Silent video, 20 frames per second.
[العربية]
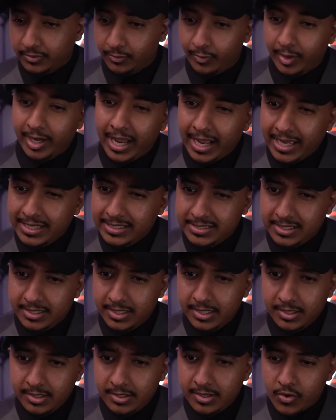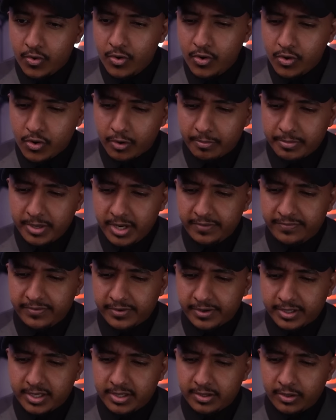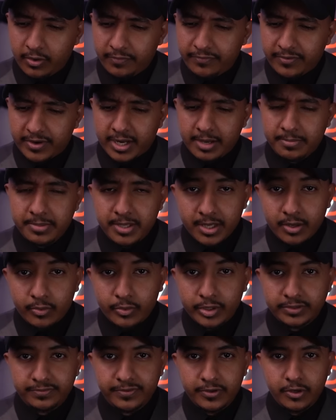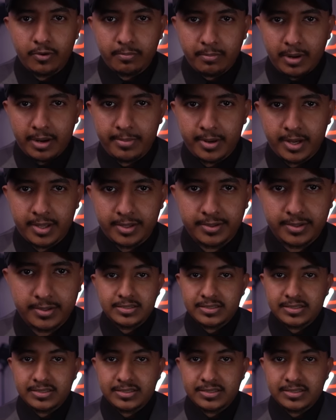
ولا عايشين كلهم نحفر كذا حفره كبيره وندفنهم مع بعض